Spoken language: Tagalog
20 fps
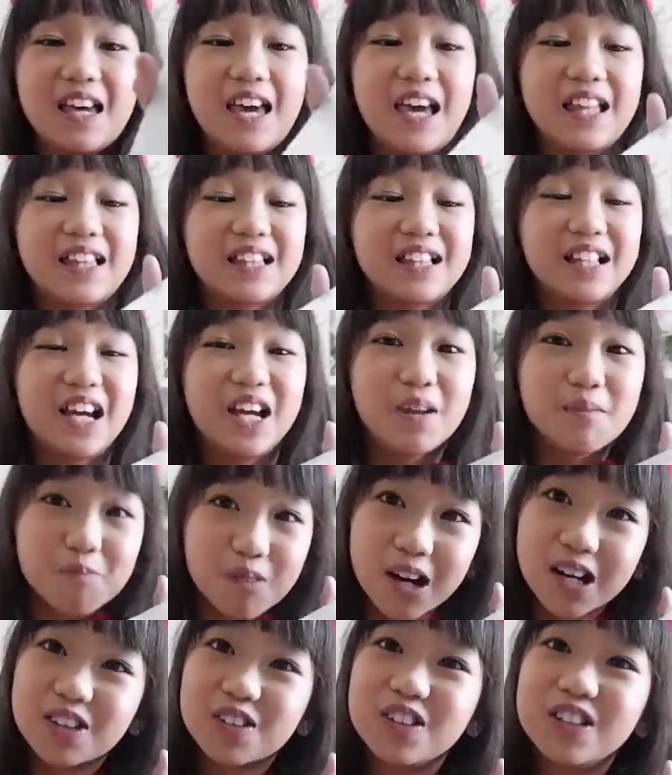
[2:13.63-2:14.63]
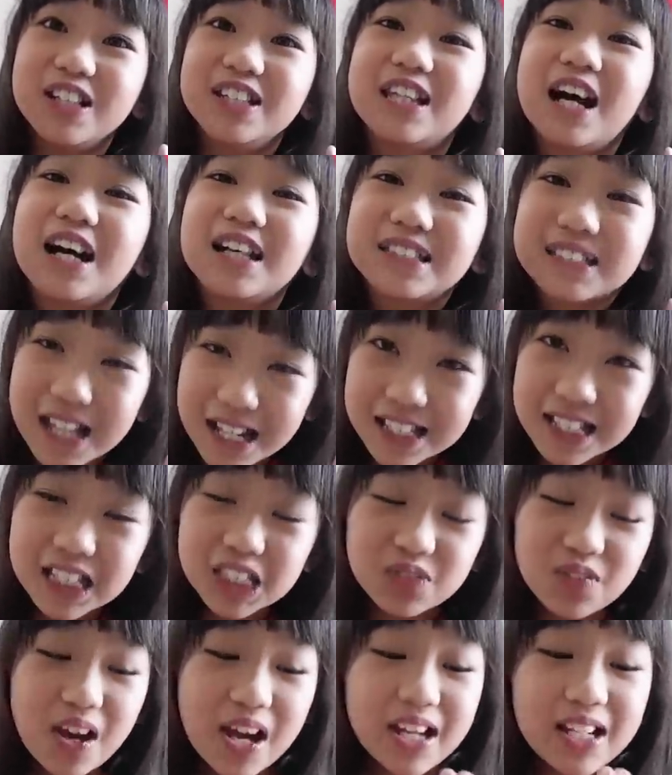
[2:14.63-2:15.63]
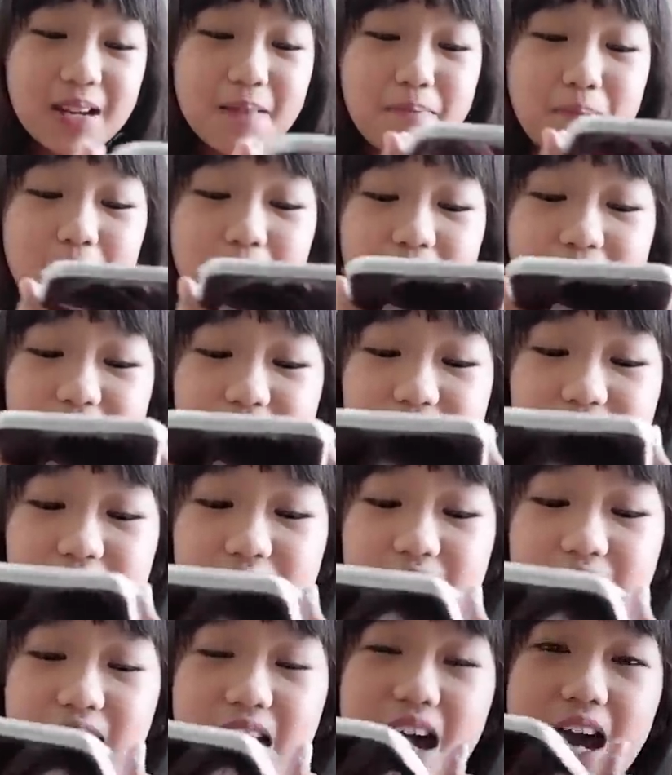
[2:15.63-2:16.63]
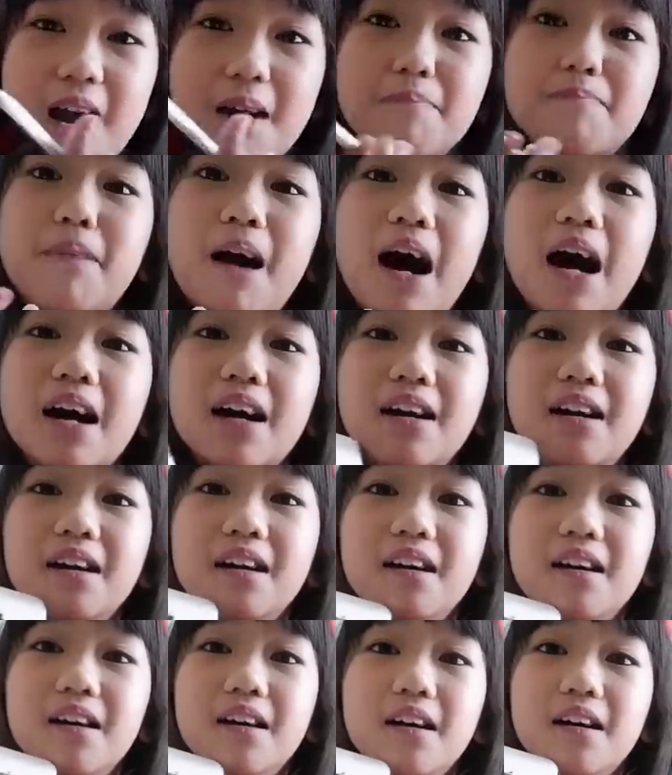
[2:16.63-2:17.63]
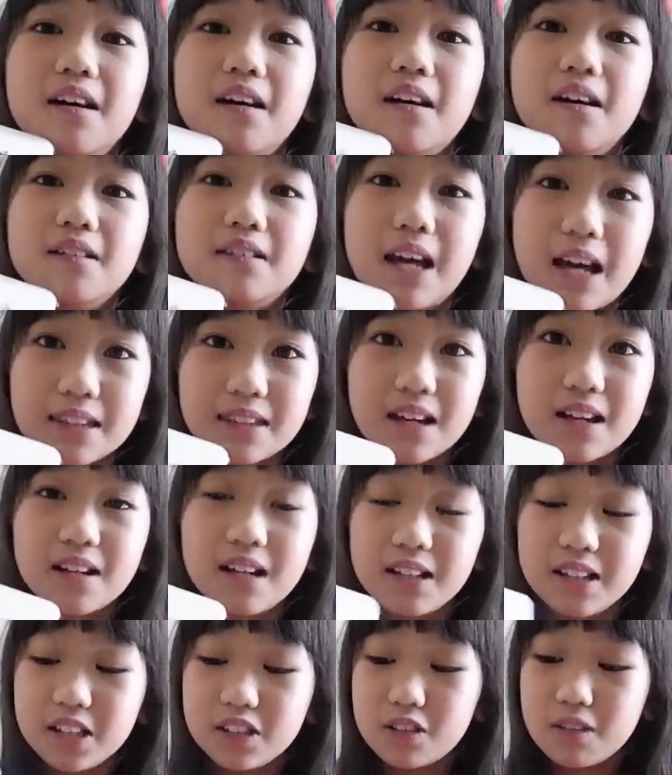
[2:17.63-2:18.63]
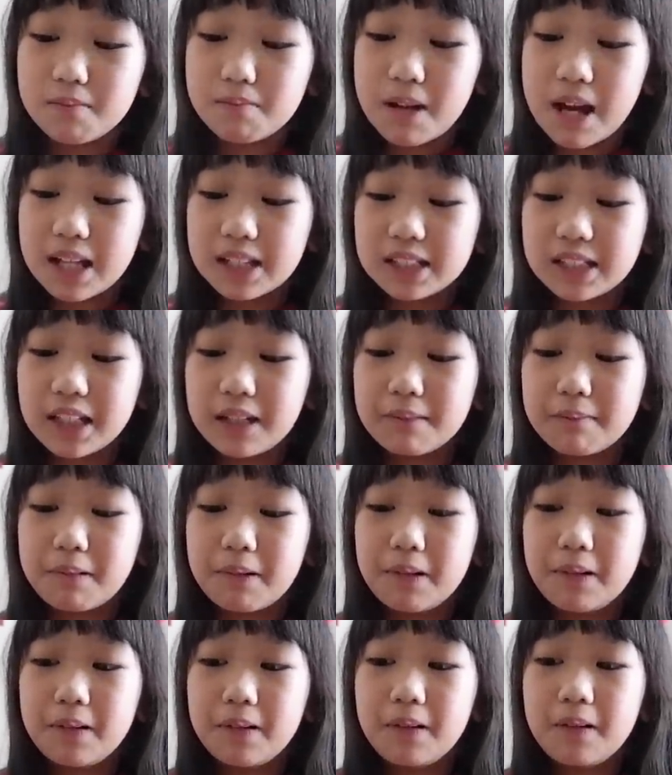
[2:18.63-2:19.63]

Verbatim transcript: At ngayon po ito ulit ang satisfying na part, ang pag tatanggal nitong plastic po.